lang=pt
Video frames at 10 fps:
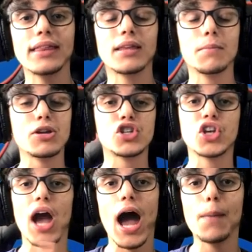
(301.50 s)
entre
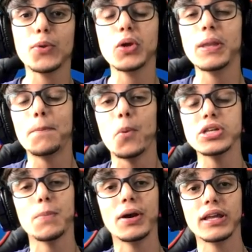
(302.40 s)
mexer rápido e
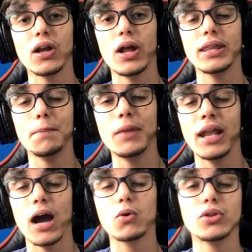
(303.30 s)
depois apertar na hora de
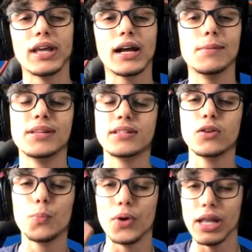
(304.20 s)
mirar quando tá na
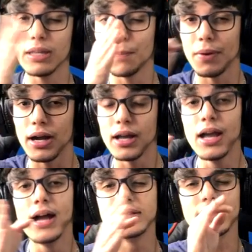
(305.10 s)
cabecinha do oponente pra
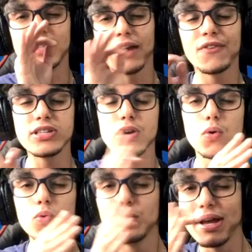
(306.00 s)
tentar fazer
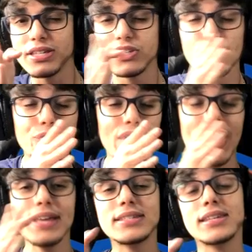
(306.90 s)
algumas
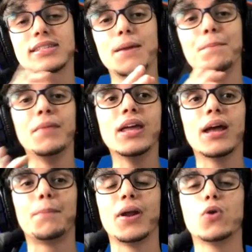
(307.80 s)
diferenças de
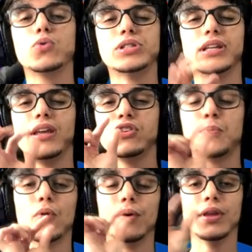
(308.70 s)
mira pra eu conseguir,
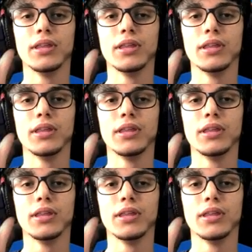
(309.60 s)
tipo,